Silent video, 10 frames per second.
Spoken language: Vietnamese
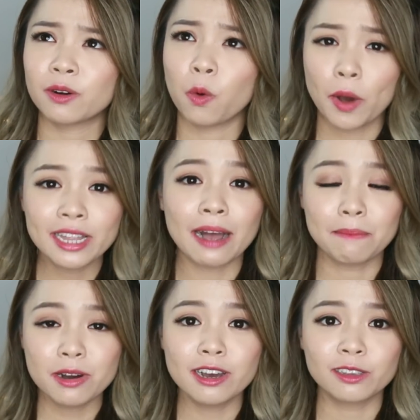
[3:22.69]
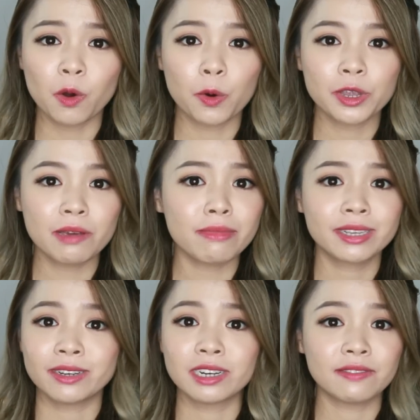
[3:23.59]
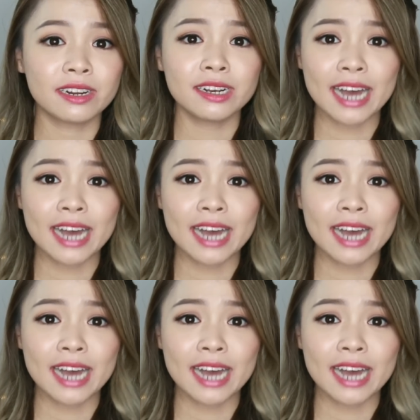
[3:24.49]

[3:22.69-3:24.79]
cuối tháng 10 rồi nhưng mà trời vẫn